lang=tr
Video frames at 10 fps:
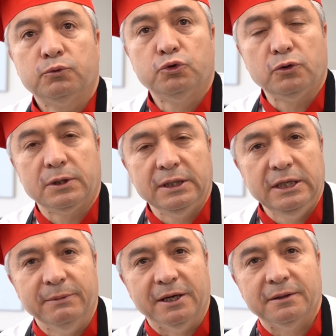Tuz oranı
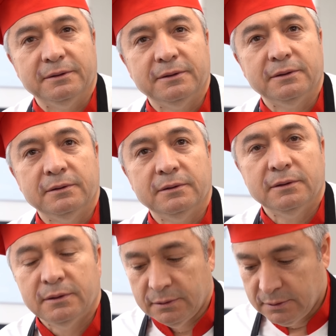iyi mi? Çok güzel.
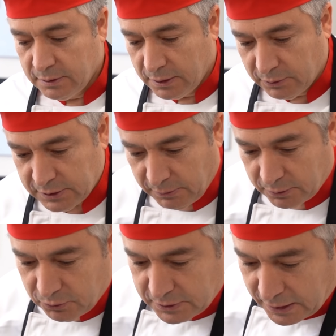O
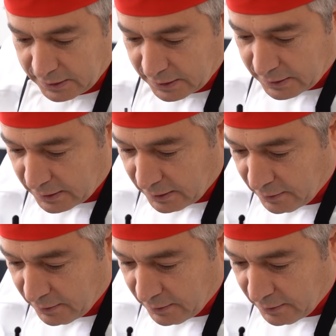zaman güzel dedi.